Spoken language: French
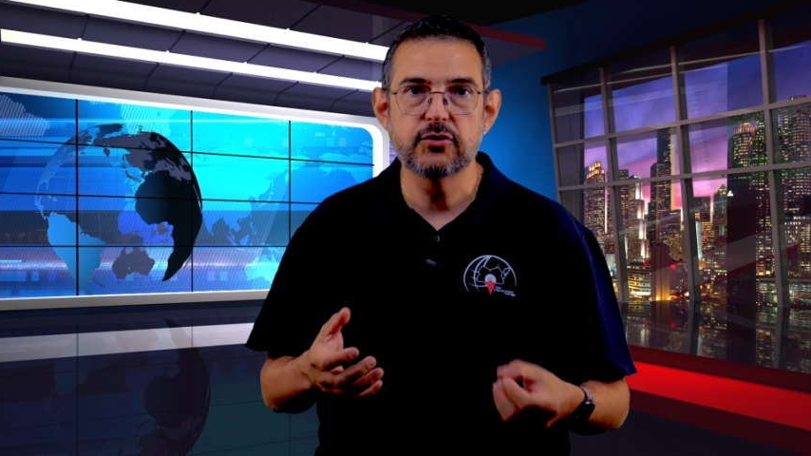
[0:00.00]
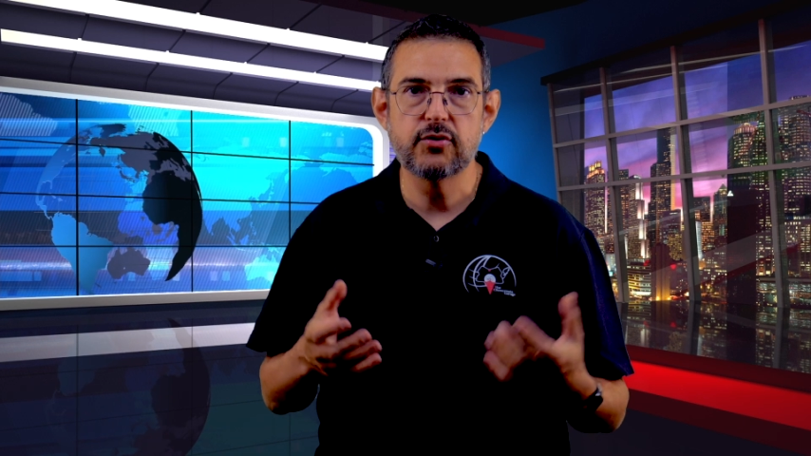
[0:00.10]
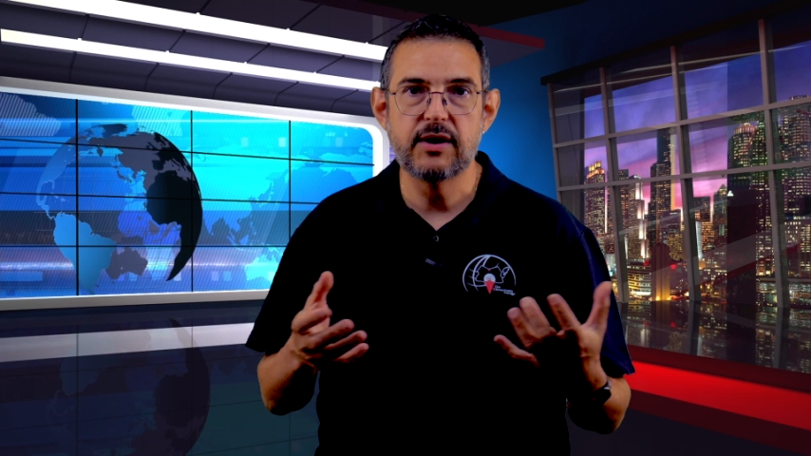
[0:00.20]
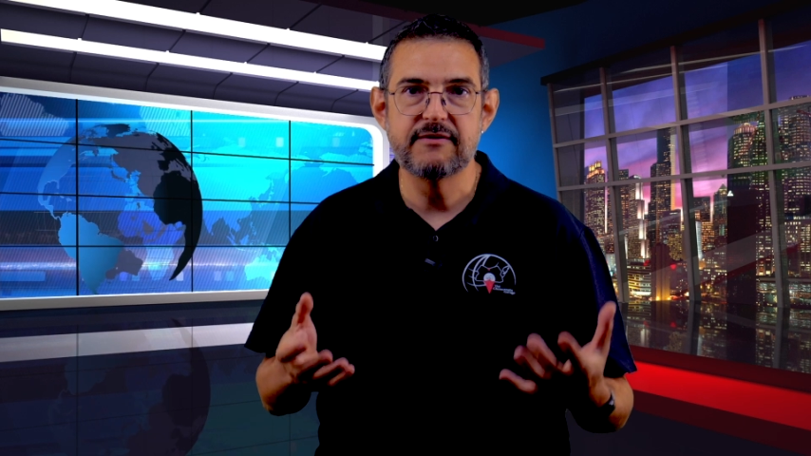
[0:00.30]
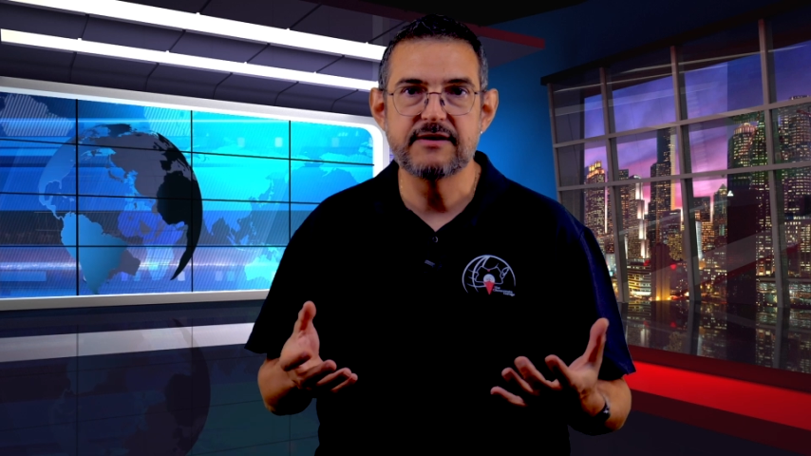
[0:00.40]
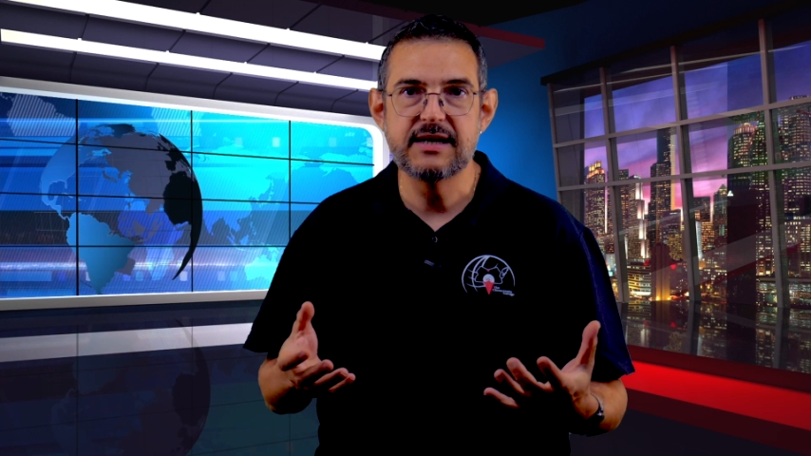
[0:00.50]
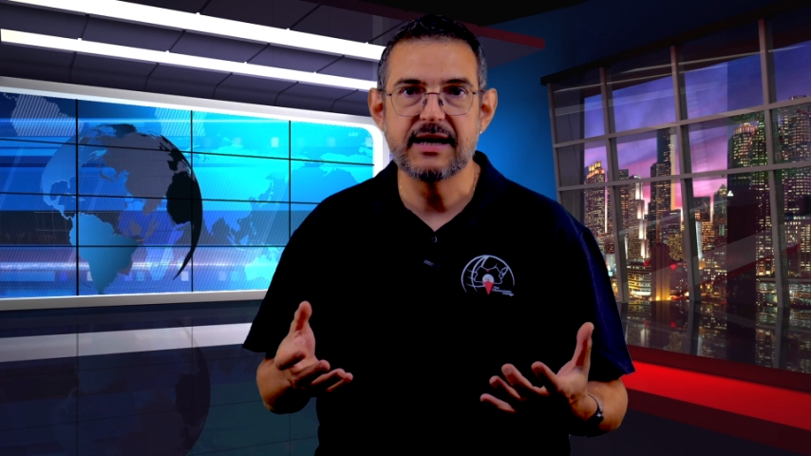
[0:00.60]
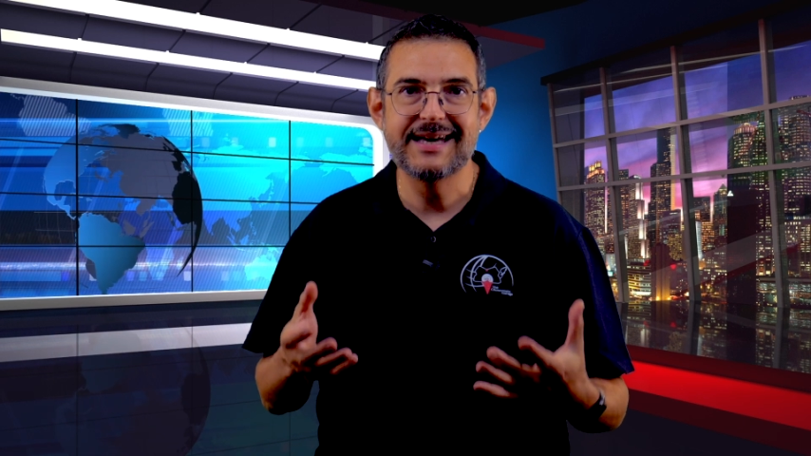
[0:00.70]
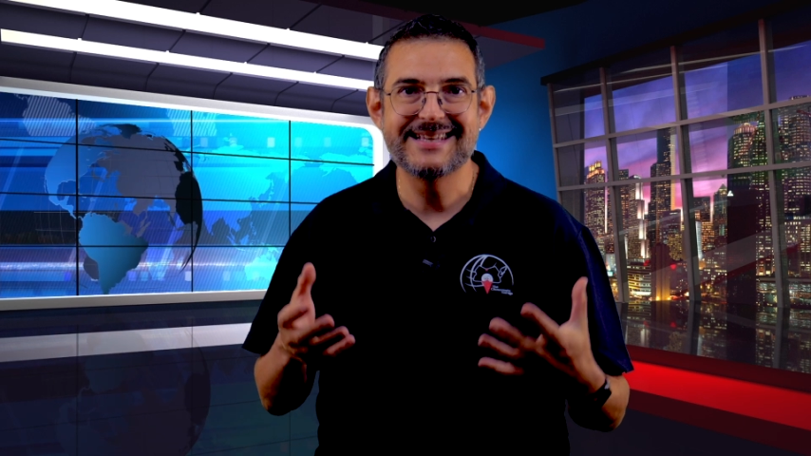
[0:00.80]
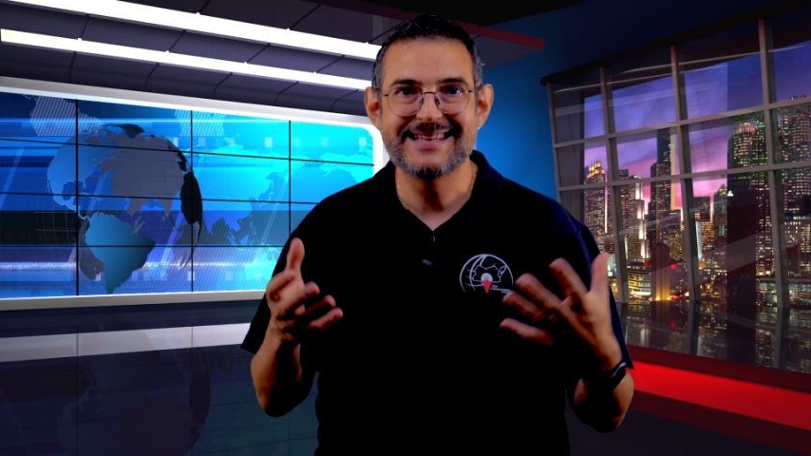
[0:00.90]
que
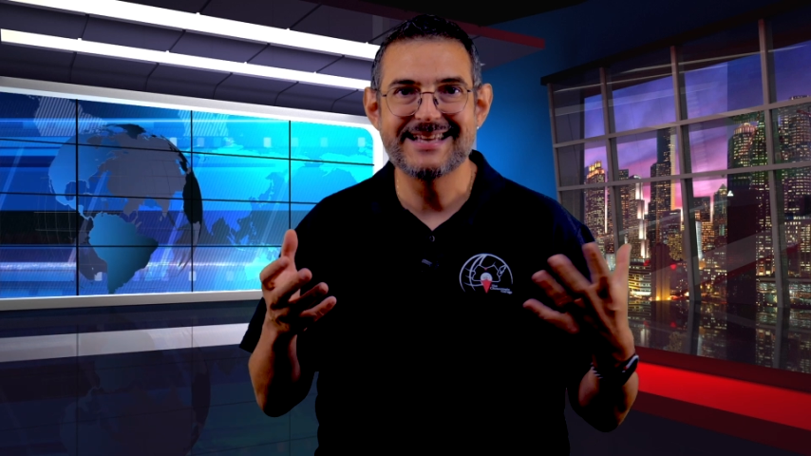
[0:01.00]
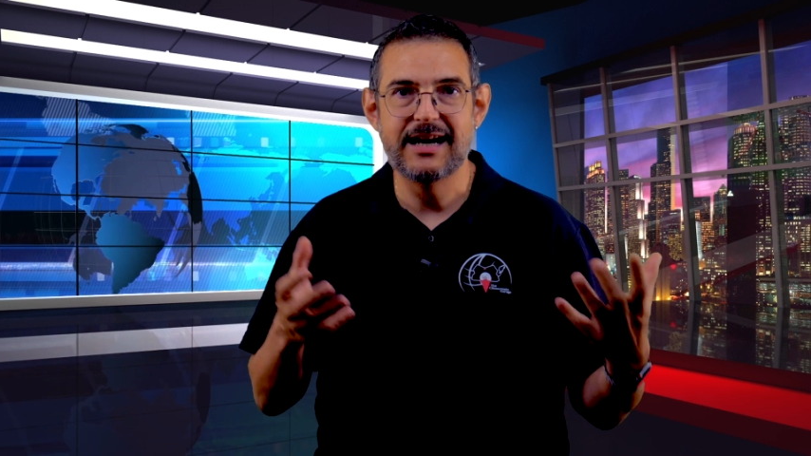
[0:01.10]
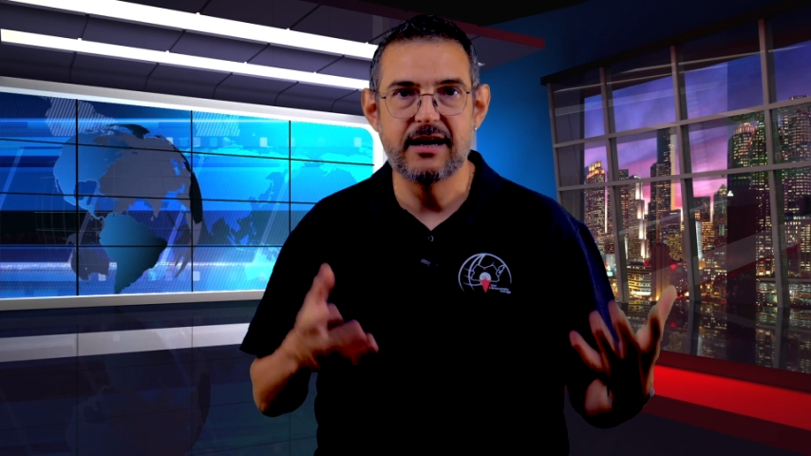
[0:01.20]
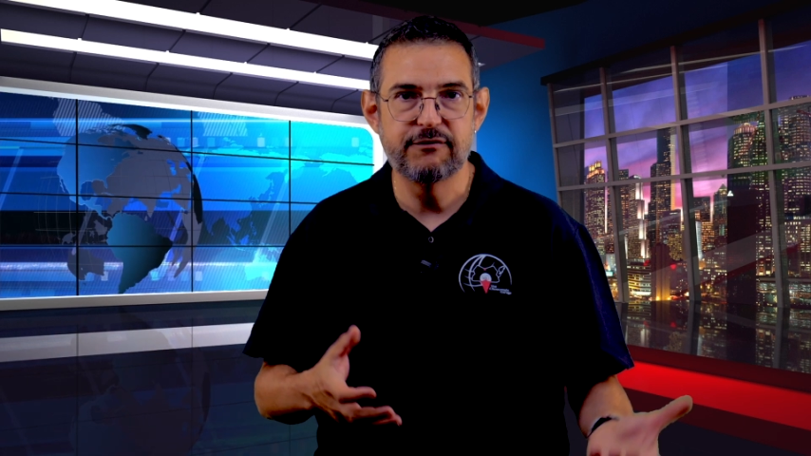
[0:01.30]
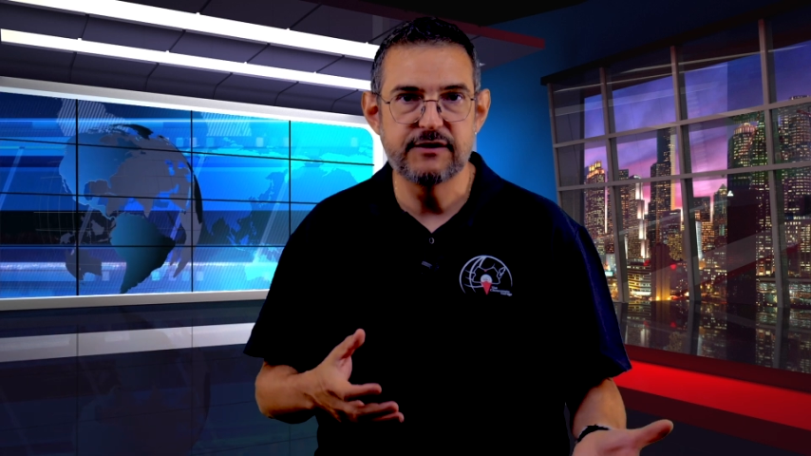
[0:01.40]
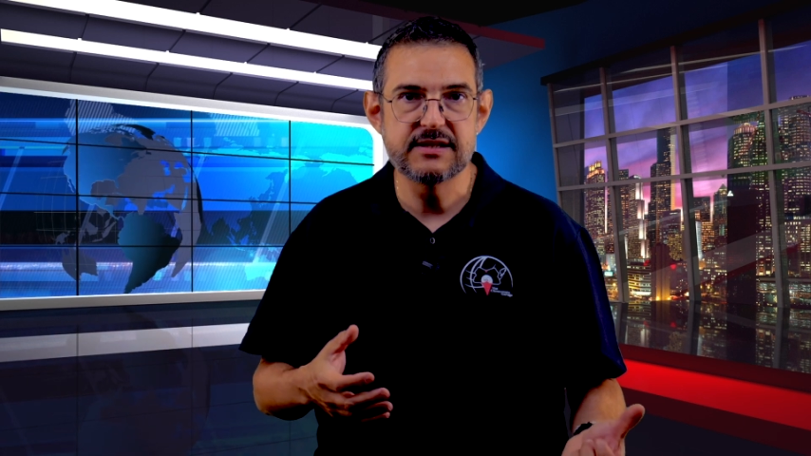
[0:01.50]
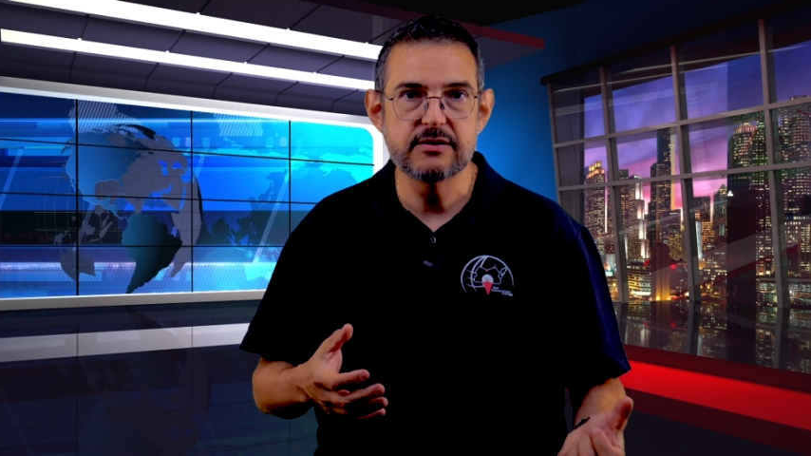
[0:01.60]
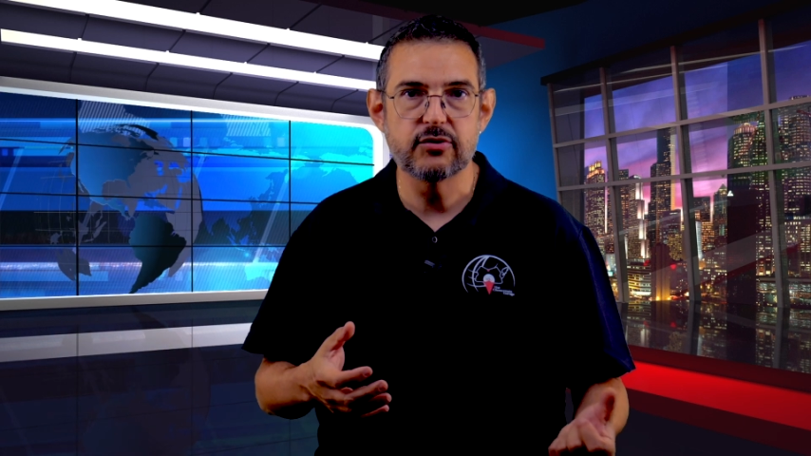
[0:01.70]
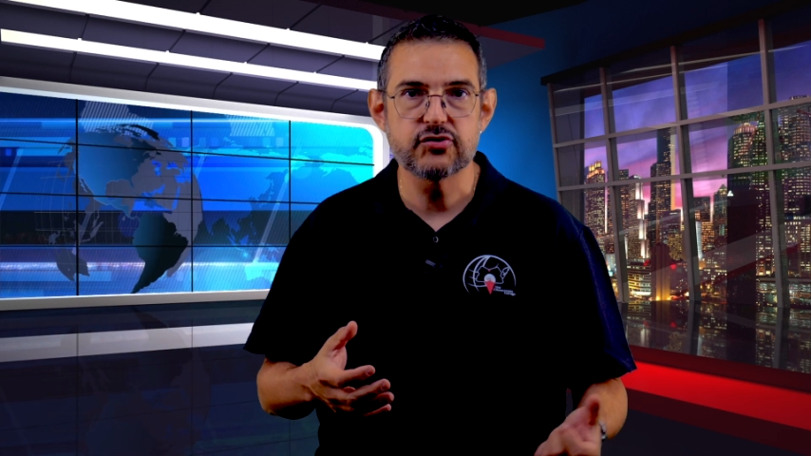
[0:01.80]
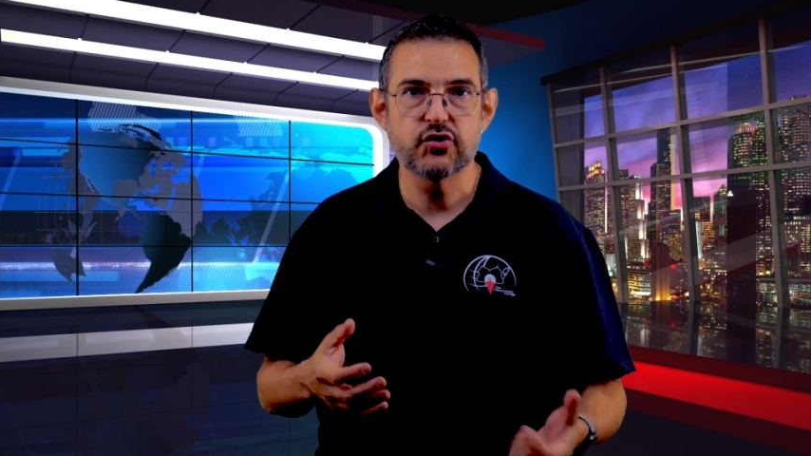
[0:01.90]
l'avenir était à
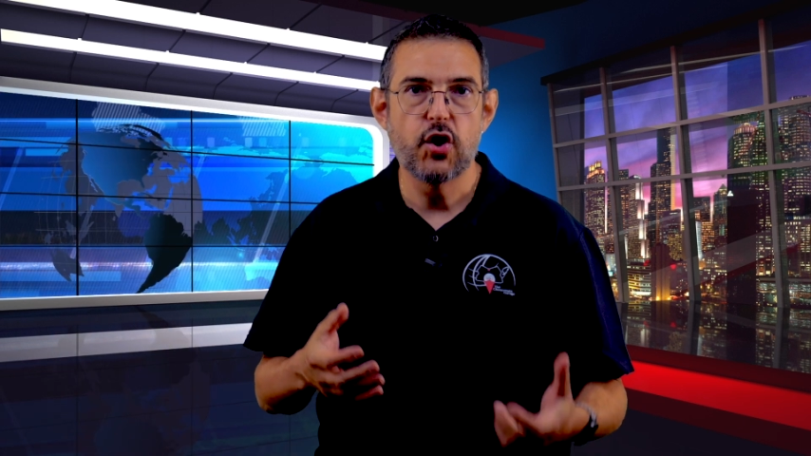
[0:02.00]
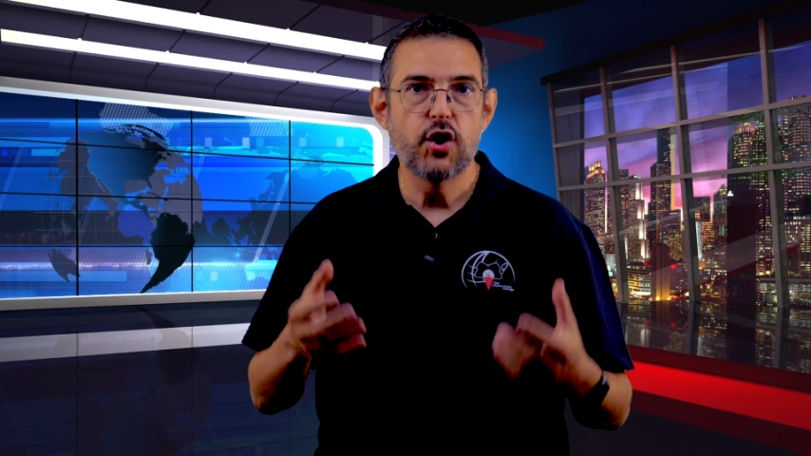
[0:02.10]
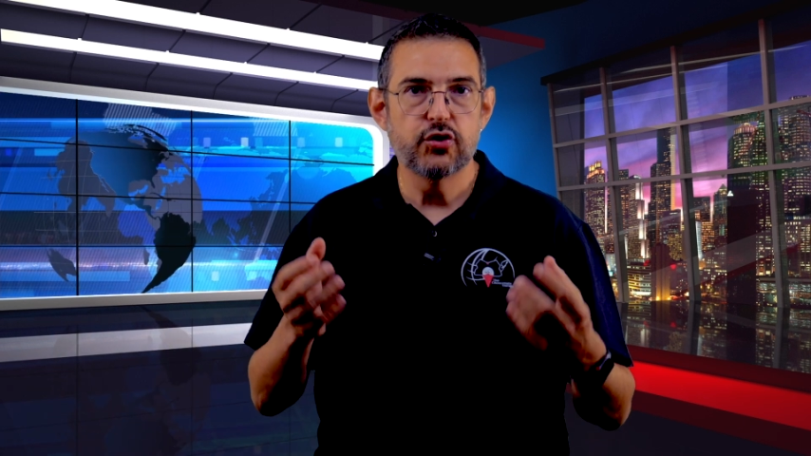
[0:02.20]
l'efficience,